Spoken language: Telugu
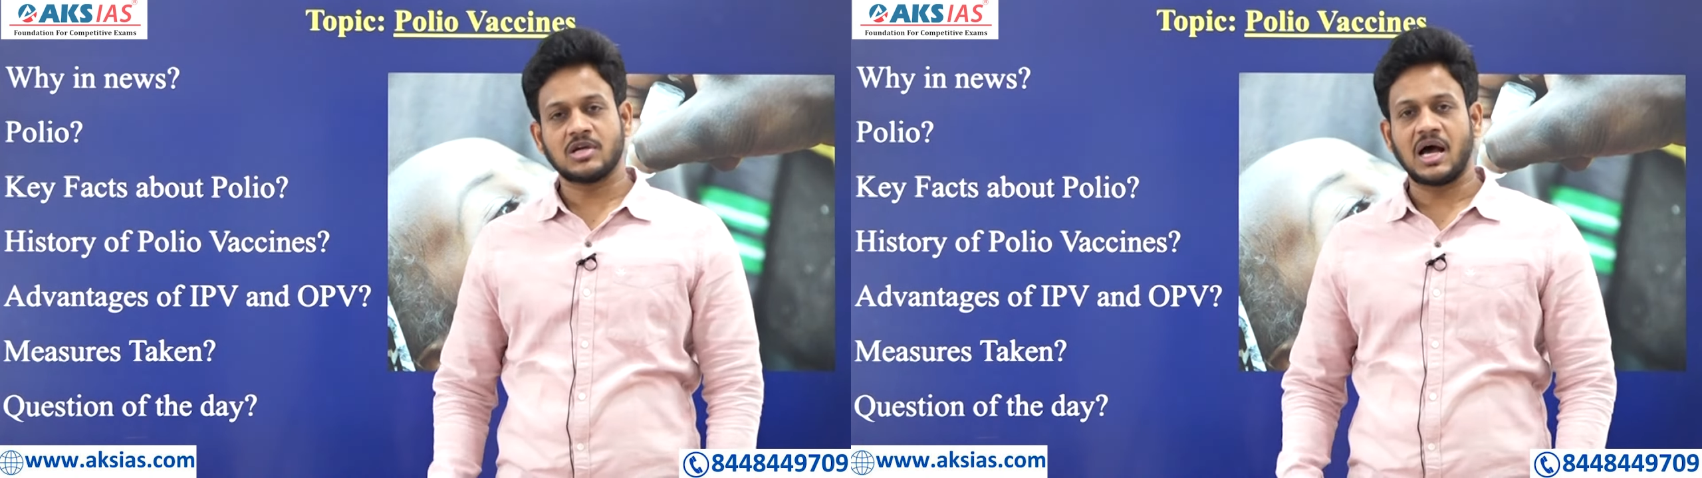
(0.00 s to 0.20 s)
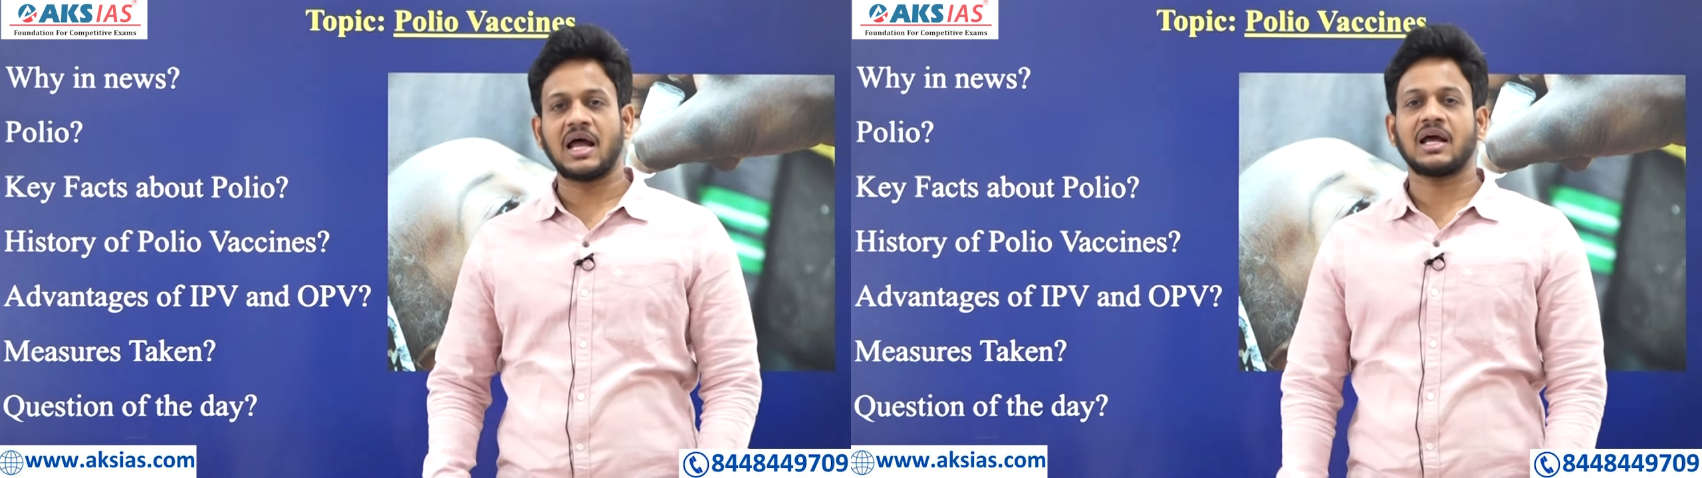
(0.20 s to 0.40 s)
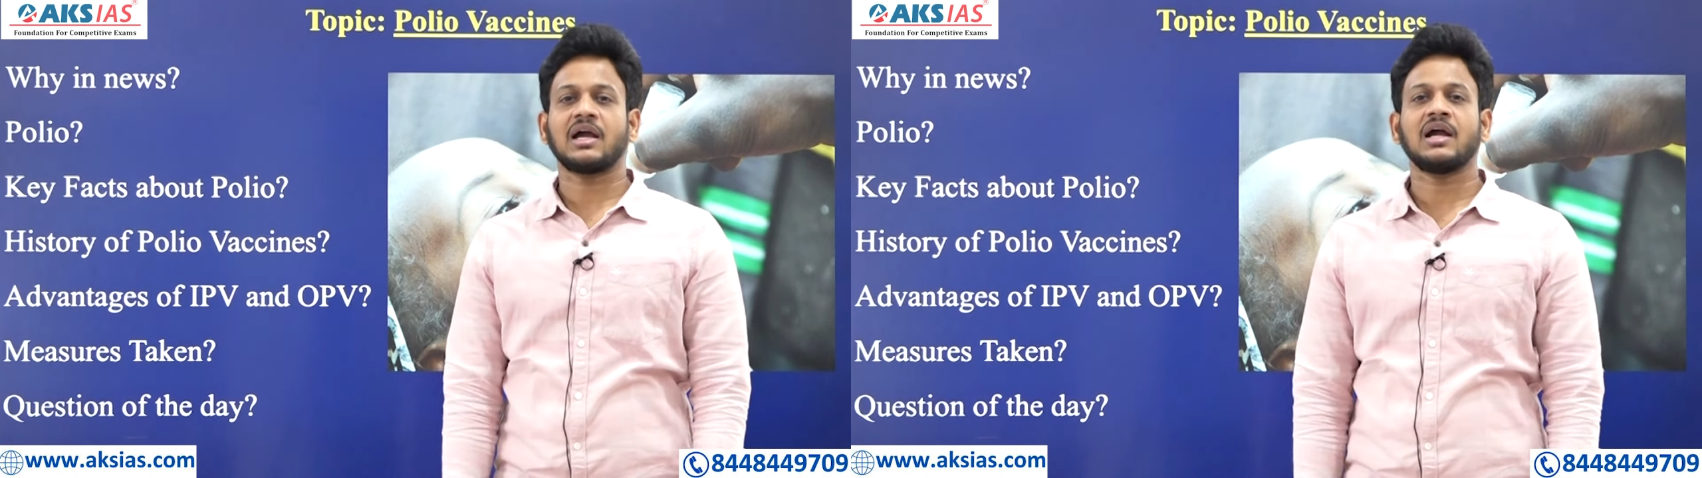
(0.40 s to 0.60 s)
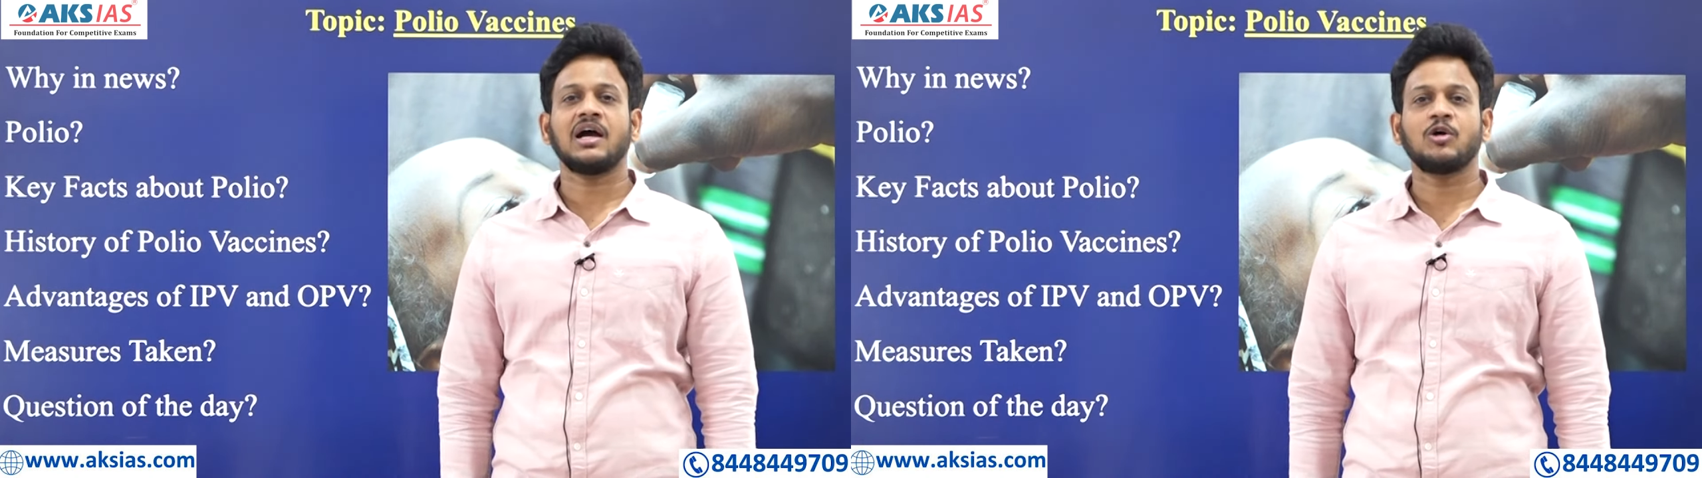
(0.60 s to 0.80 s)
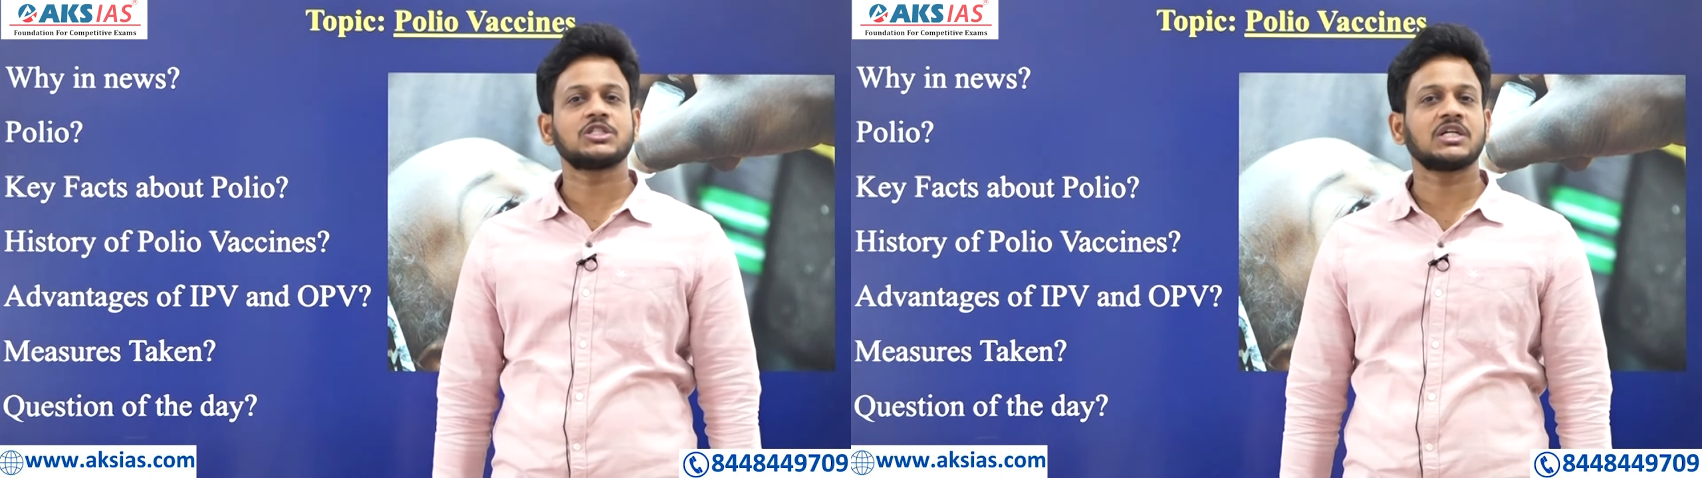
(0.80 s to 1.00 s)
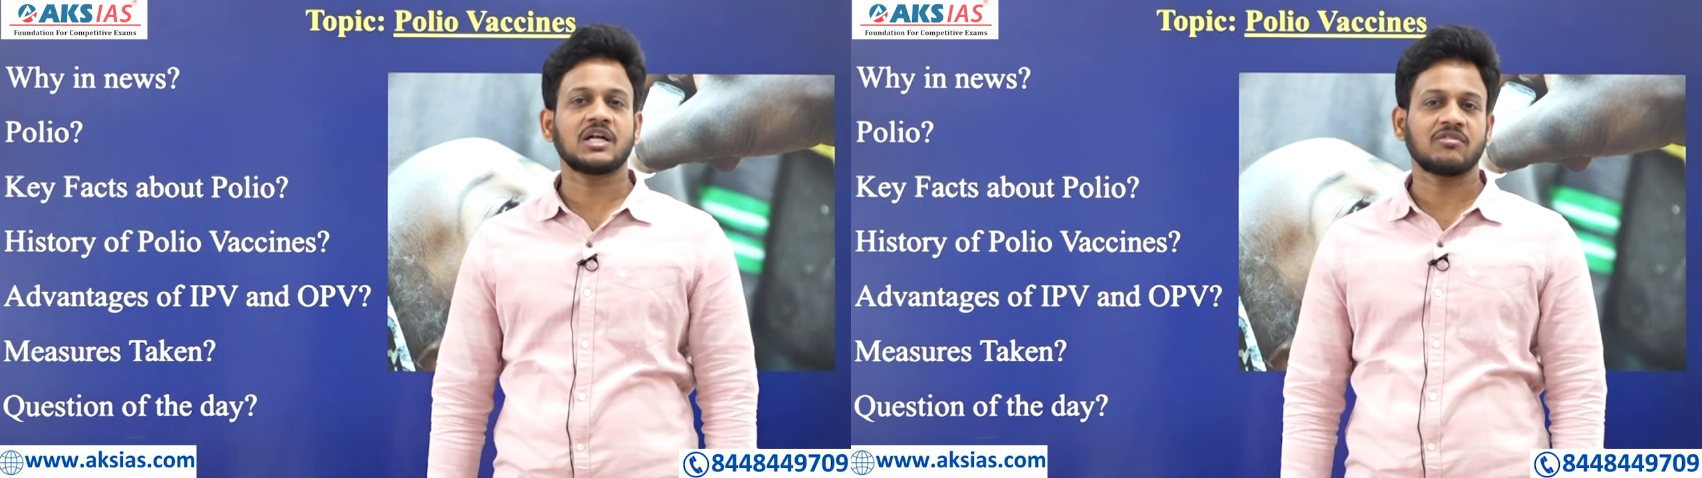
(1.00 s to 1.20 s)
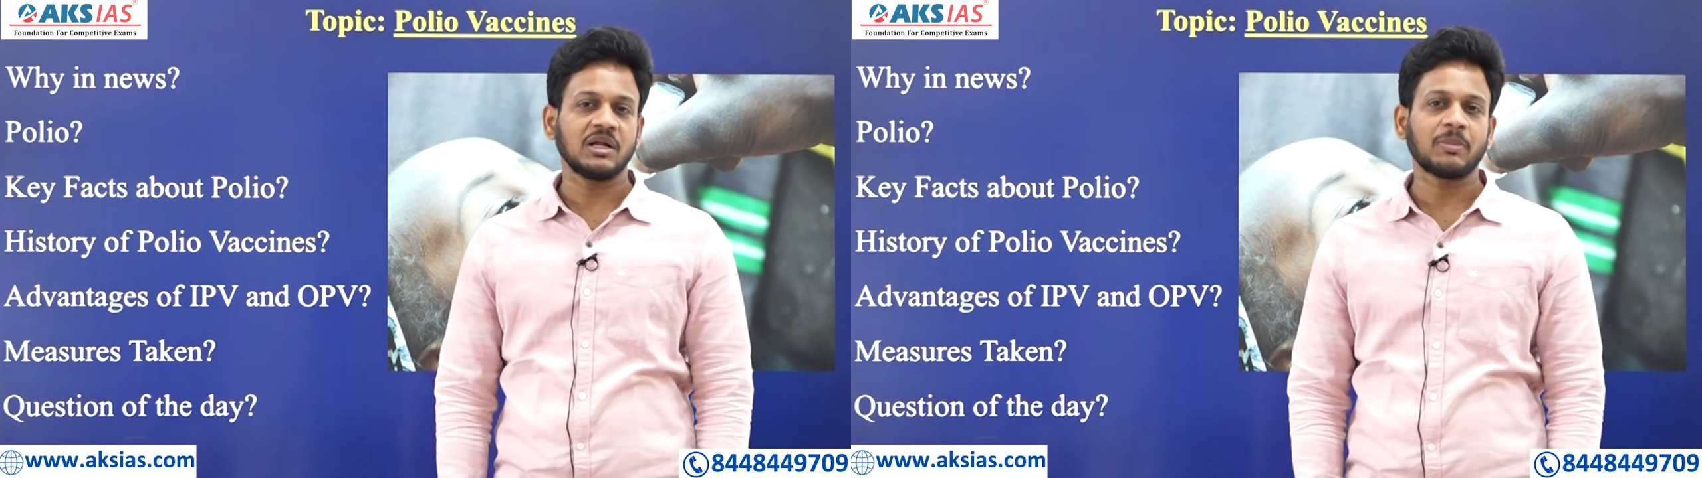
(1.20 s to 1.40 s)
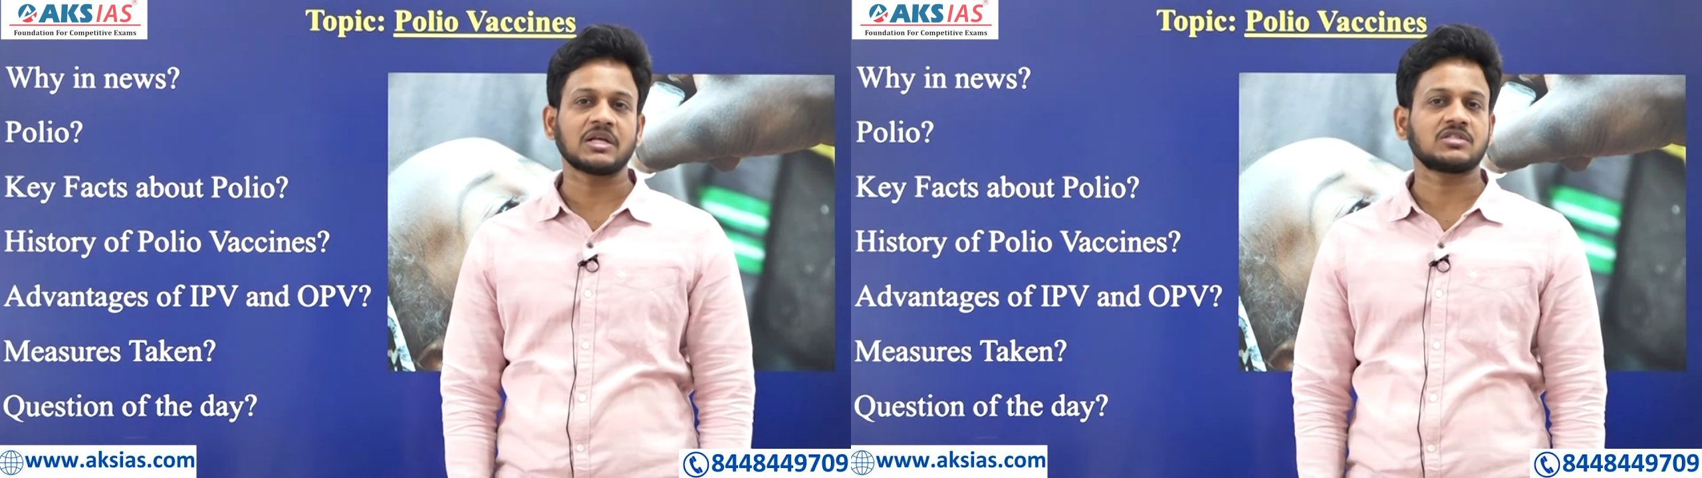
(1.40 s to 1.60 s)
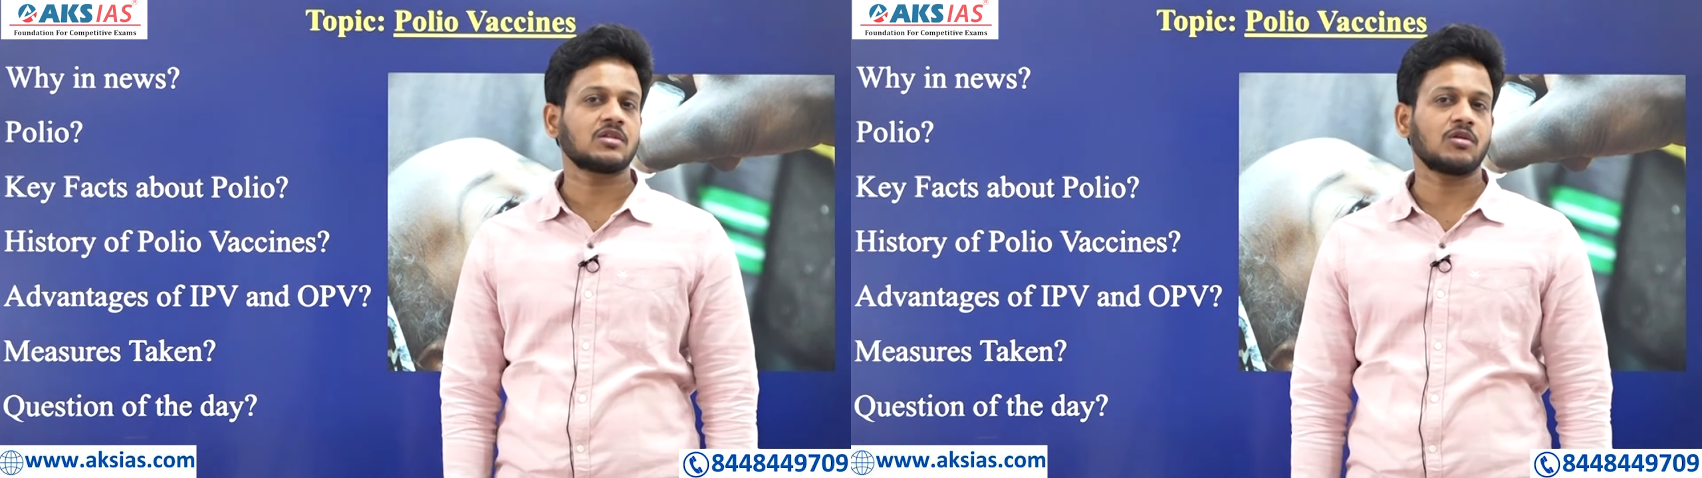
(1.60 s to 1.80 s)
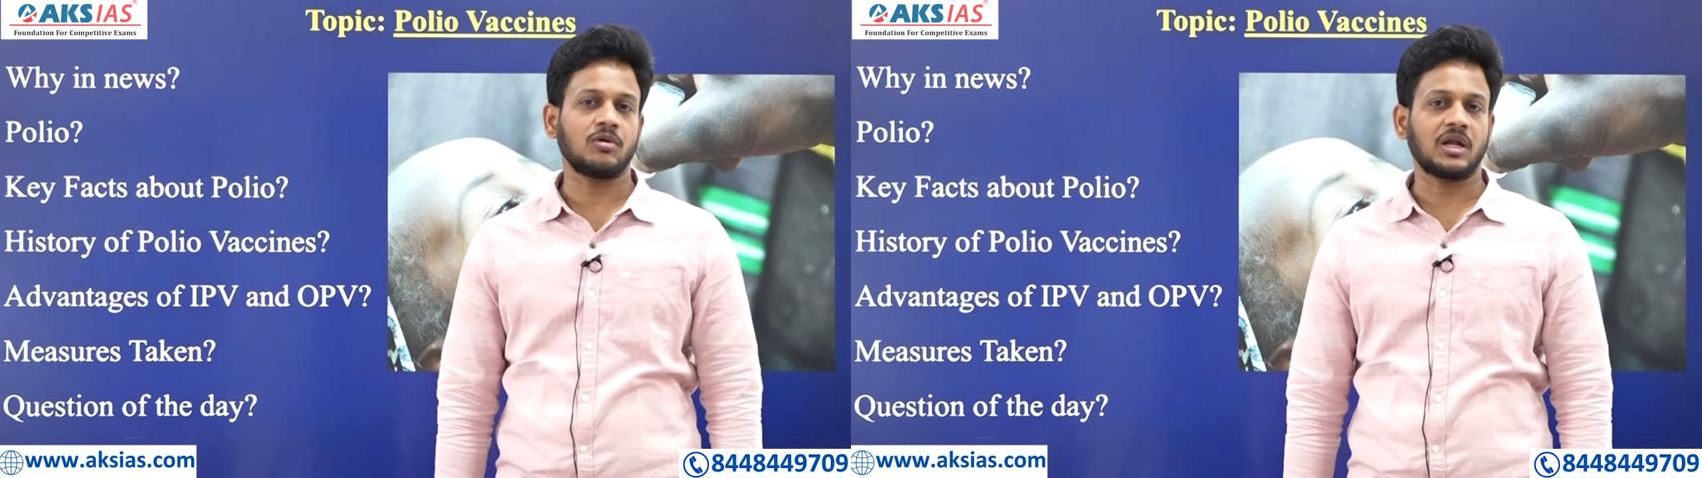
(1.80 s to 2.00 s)
సో ఆ రకంగా వచ్చేటటువంటి
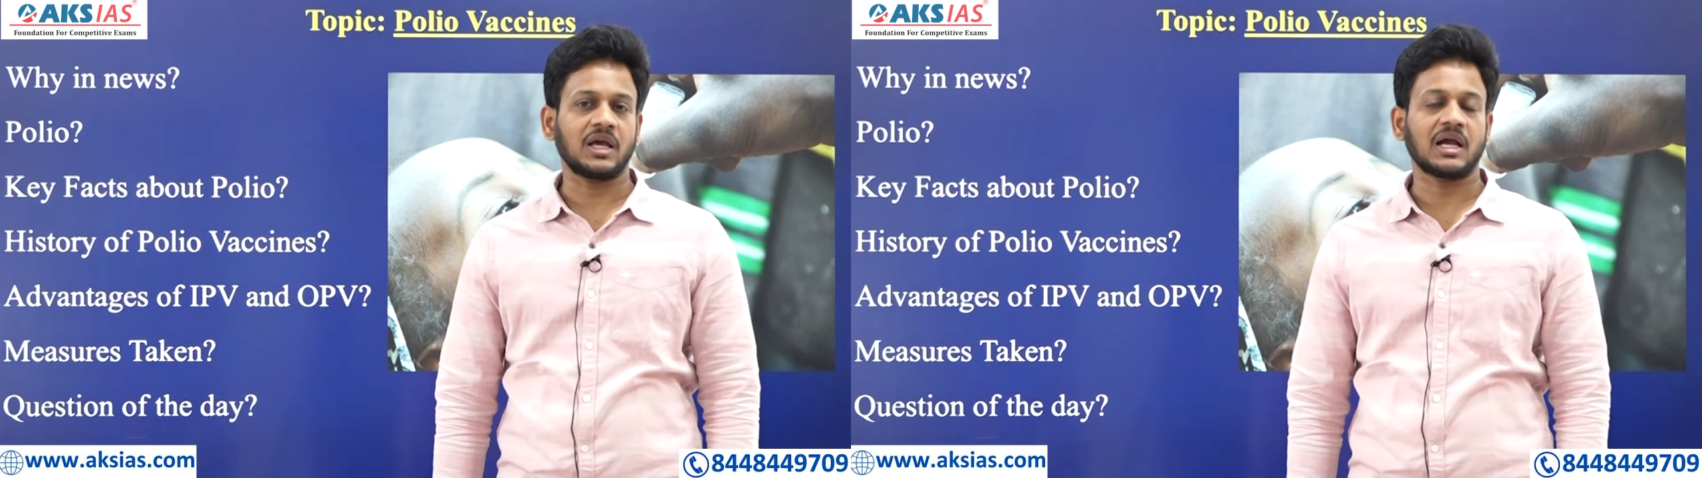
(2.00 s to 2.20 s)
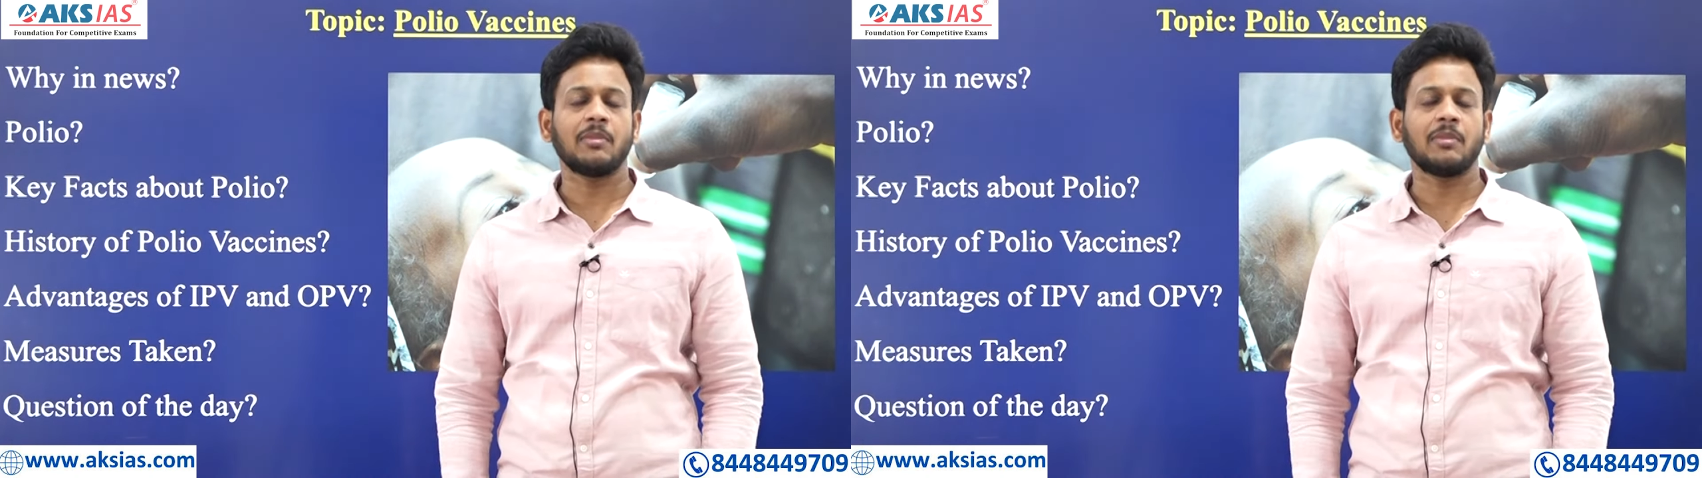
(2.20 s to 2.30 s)
పరిస్థితులు ఉంటాయి